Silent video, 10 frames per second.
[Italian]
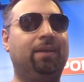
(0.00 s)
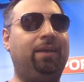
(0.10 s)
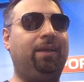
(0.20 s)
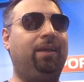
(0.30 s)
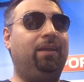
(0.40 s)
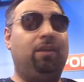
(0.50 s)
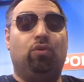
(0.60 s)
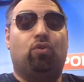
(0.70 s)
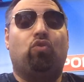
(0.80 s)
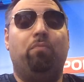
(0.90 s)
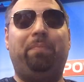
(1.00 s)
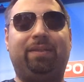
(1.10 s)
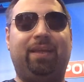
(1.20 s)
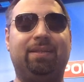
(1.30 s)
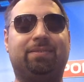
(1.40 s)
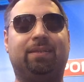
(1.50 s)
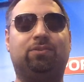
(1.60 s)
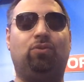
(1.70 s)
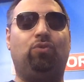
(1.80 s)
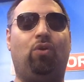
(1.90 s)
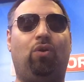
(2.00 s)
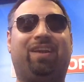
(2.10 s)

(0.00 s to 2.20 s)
e le loro competenze sono